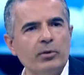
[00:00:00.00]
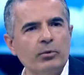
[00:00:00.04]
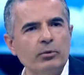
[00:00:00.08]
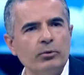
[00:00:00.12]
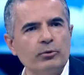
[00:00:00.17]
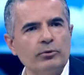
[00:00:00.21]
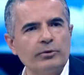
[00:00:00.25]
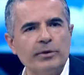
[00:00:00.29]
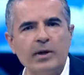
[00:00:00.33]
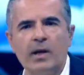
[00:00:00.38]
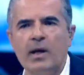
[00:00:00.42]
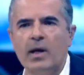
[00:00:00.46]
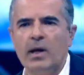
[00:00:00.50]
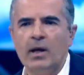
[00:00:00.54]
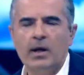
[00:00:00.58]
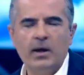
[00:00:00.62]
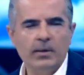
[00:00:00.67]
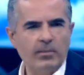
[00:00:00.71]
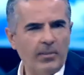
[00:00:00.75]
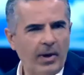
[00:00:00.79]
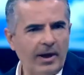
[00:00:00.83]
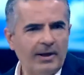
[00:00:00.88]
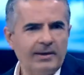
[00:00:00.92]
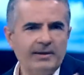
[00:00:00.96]
olursa.
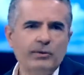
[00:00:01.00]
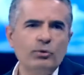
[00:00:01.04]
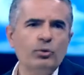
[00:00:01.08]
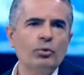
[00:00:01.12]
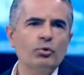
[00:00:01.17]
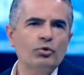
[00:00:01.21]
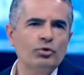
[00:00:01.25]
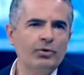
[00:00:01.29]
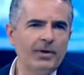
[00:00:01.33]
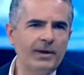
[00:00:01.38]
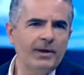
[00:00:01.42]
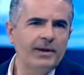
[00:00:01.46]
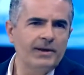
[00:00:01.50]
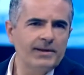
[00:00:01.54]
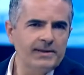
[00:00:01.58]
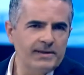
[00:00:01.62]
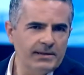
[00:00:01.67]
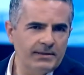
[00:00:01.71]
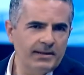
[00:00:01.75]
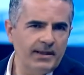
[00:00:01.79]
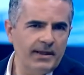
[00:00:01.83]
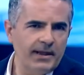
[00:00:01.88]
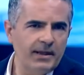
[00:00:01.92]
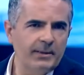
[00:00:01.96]
Parti görüşleri
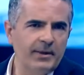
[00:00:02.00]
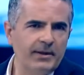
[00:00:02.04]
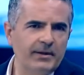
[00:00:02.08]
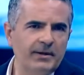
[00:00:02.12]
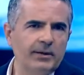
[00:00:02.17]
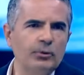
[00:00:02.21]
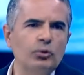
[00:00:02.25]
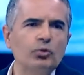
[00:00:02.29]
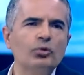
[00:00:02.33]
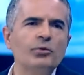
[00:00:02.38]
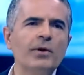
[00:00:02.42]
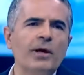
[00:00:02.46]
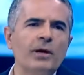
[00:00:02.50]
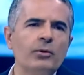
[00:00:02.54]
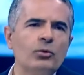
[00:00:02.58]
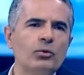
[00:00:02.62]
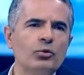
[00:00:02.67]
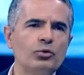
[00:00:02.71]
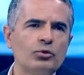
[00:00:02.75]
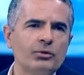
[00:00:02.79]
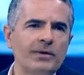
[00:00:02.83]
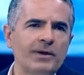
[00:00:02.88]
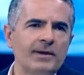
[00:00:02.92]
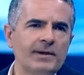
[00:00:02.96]
arasında elbette dünya
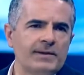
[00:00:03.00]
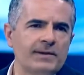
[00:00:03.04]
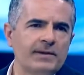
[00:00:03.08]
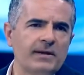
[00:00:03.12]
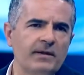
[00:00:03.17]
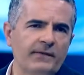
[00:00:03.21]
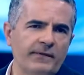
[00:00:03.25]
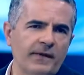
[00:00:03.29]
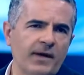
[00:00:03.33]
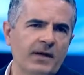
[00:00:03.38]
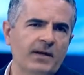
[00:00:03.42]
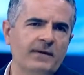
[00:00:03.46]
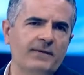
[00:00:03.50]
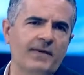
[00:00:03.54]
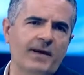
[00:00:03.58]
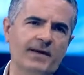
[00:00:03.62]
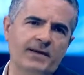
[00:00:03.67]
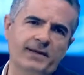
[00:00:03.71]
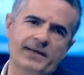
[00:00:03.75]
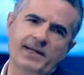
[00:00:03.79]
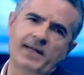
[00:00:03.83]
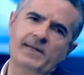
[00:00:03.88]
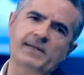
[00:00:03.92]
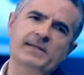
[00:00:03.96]
görüşleri arasında evet. fark
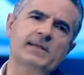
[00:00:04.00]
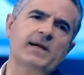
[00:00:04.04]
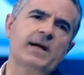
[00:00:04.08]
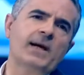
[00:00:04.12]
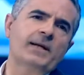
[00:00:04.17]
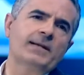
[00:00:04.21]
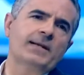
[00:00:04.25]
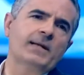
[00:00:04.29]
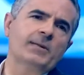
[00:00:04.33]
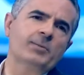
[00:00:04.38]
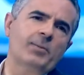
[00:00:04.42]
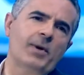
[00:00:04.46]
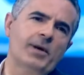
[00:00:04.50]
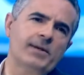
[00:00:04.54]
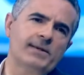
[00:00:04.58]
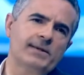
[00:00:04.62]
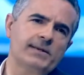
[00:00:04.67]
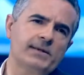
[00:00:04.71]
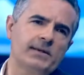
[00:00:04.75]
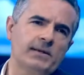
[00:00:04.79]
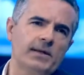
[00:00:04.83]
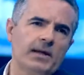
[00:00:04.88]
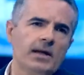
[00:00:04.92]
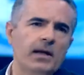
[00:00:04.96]
vardır. Evet. Yani Saadet
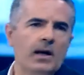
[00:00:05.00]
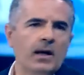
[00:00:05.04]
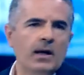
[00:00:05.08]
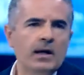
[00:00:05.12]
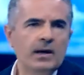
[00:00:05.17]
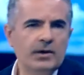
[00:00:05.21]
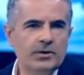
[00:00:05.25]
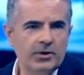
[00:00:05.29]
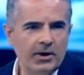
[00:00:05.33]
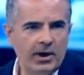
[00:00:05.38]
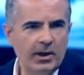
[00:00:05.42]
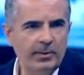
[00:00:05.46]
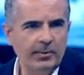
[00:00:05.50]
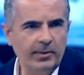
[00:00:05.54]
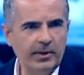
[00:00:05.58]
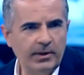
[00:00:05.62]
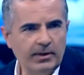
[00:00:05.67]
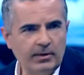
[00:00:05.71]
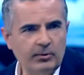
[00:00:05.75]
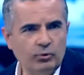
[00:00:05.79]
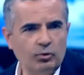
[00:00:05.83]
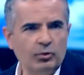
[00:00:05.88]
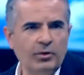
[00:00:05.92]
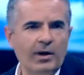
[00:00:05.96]
Partisi ile
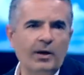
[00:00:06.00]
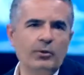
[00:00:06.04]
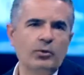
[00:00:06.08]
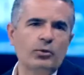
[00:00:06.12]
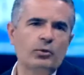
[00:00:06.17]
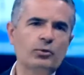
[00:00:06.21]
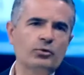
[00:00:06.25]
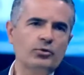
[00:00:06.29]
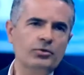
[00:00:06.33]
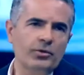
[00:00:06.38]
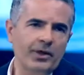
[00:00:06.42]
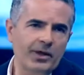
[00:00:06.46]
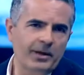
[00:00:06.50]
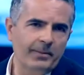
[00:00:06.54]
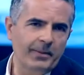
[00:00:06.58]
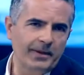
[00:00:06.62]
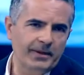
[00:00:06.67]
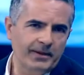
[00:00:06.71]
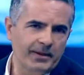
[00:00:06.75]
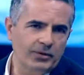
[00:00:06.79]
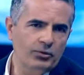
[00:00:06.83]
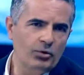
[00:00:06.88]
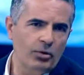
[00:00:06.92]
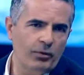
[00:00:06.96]
CHP'nin dünya görüşü
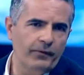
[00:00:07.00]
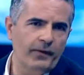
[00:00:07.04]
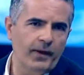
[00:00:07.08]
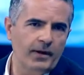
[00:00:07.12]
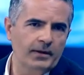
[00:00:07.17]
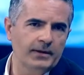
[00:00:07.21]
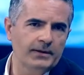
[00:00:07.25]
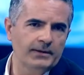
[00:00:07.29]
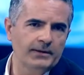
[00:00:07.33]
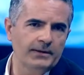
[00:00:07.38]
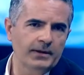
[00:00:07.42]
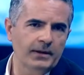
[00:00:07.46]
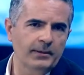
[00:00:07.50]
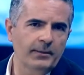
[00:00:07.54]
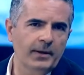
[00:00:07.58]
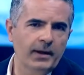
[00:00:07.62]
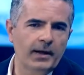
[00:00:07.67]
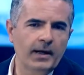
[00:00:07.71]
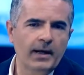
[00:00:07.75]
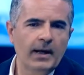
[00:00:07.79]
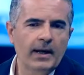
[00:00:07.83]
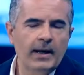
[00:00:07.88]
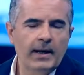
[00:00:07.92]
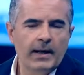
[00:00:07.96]
elbette çok farklıdır ama
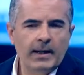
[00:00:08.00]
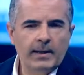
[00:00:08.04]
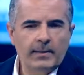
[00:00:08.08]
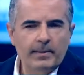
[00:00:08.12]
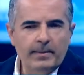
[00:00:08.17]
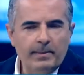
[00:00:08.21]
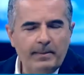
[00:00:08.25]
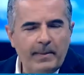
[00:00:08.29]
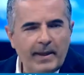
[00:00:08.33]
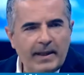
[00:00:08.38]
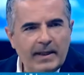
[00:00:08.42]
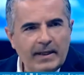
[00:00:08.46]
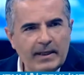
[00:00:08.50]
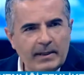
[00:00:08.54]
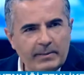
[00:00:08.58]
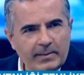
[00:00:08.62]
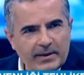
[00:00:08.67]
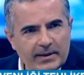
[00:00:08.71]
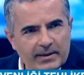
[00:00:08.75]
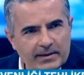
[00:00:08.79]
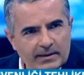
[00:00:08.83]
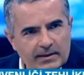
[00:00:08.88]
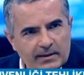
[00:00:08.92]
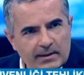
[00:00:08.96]
hmm. belli
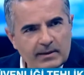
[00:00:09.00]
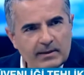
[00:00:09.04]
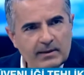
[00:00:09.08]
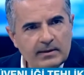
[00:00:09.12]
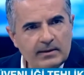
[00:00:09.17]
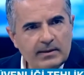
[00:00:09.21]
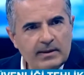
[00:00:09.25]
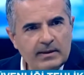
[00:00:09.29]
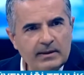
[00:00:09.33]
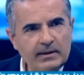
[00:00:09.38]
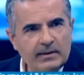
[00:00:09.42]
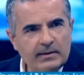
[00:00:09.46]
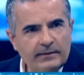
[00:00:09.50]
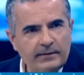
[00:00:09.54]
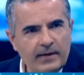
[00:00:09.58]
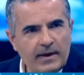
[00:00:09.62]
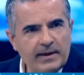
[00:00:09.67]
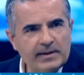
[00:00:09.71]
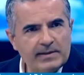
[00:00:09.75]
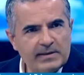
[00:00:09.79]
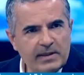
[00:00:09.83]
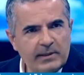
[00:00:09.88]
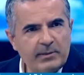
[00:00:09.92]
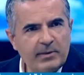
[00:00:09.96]
bir e,
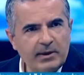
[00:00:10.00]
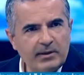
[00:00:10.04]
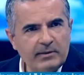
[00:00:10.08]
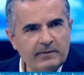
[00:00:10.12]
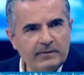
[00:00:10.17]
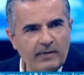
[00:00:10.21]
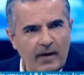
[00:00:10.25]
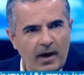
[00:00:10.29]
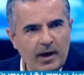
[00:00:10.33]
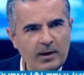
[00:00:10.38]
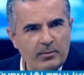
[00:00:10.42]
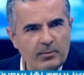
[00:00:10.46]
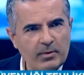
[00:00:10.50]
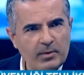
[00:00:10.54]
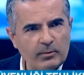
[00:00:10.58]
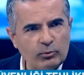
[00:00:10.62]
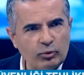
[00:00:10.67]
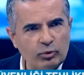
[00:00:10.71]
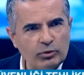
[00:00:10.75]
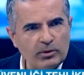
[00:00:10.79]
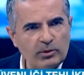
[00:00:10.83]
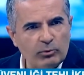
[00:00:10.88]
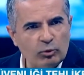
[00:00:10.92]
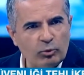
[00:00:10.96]
ittifak zemini var mı
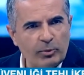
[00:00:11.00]
burada bu